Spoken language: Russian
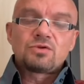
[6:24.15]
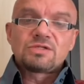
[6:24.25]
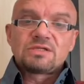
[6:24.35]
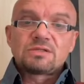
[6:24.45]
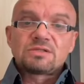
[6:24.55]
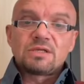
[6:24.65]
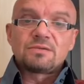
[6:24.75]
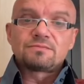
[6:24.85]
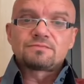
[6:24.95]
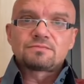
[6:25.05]
То есть это
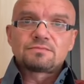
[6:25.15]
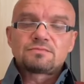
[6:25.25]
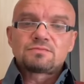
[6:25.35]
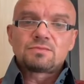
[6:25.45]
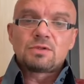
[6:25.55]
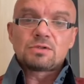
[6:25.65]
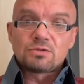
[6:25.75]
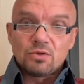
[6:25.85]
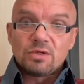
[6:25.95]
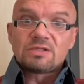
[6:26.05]
ты. Это
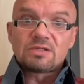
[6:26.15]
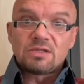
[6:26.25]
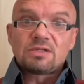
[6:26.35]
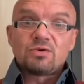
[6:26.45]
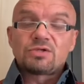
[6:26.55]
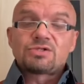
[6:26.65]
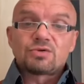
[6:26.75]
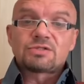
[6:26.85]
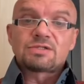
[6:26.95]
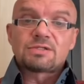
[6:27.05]
то, это и то, из
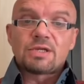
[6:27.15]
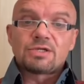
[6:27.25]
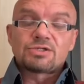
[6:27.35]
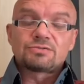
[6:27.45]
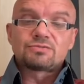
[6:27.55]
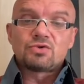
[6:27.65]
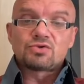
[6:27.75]
чего ты состоишь.